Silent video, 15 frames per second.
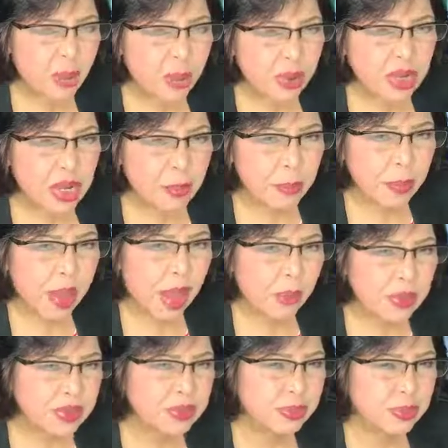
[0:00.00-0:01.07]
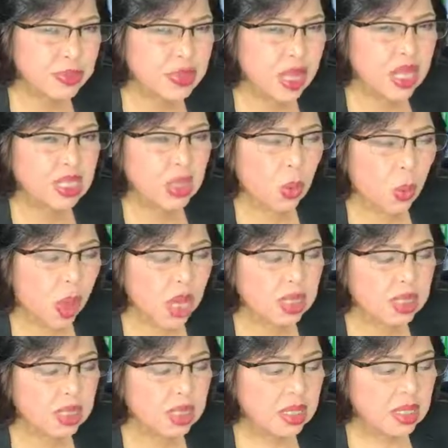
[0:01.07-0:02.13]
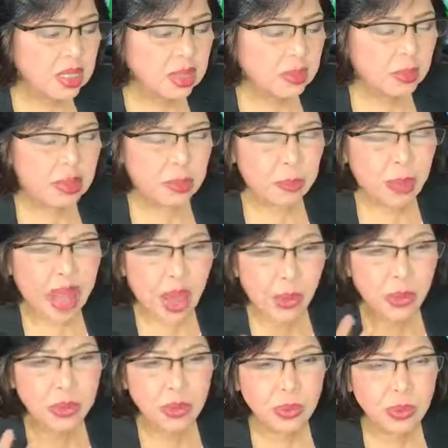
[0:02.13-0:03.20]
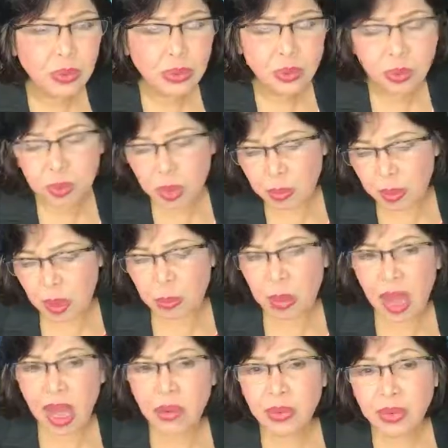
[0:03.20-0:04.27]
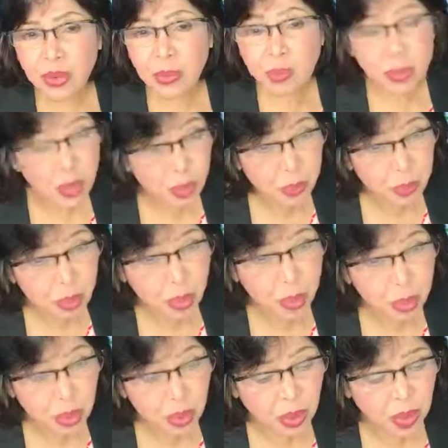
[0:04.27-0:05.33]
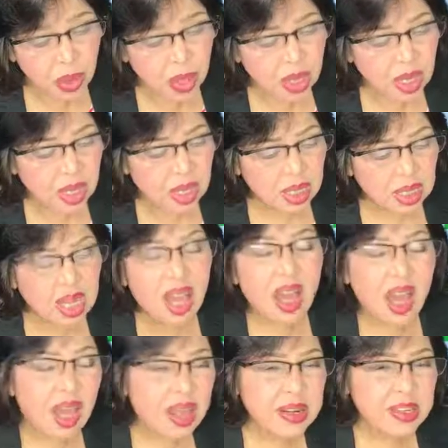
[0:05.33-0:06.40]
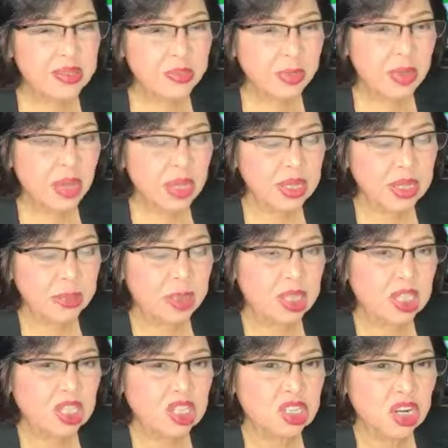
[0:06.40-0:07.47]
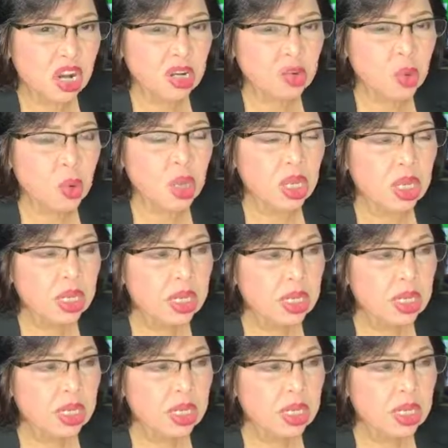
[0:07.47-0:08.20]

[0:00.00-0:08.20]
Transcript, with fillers: amoy ng pawis mo sa katawan, mabaho yung utot mo, babaho yung pupo mo, nakakalis po yung activated charcoal.